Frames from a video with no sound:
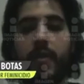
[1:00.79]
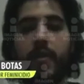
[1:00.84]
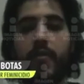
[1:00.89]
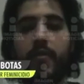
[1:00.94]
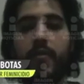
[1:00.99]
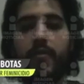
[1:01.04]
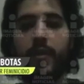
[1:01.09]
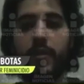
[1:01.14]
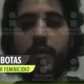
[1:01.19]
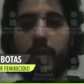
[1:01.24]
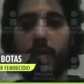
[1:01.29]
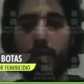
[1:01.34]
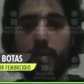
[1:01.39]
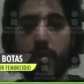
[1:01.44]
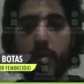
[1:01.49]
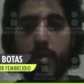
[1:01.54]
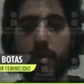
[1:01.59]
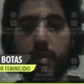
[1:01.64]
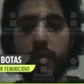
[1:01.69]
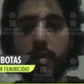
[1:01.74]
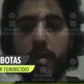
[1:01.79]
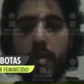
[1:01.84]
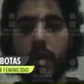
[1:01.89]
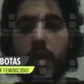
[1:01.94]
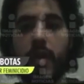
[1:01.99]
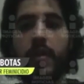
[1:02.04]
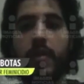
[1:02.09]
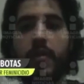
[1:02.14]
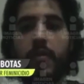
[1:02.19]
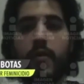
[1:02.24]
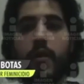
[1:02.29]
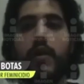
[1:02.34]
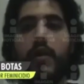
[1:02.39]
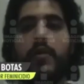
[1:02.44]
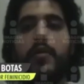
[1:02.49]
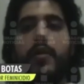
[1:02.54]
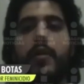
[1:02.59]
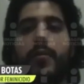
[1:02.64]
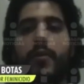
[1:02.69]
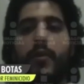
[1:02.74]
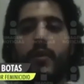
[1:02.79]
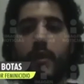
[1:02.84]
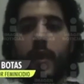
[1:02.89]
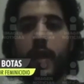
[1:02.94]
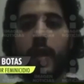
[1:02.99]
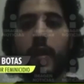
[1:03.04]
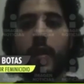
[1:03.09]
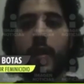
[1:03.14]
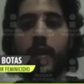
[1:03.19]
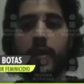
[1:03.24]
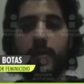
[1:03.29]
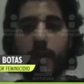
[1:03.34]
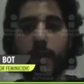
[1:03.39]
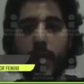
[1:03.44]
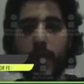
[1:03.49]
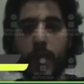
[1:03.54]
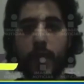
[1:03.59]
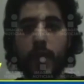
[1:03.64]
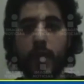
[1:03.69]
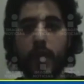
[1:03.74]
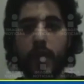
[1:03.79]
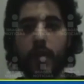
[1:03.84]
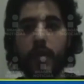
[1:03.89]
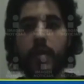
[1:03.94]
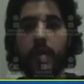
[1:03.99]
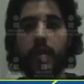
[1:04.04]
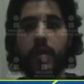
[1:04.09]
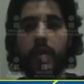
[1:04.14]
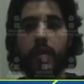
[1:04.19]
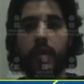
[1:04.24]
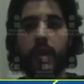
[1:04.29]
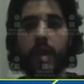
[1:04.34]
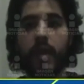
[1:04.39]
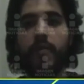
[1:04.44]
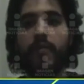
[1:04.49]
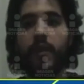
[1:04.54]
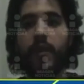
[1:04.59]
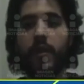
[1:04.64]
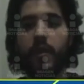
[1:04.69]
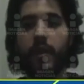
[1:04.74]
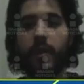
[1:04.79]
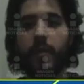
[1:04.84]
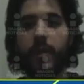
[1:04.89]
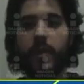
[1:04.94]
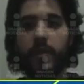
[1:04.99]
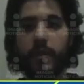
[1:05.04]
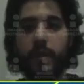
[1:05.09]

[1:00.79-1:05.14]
un juicio justo en el cual se podrá explicar qué fue lo que pasó en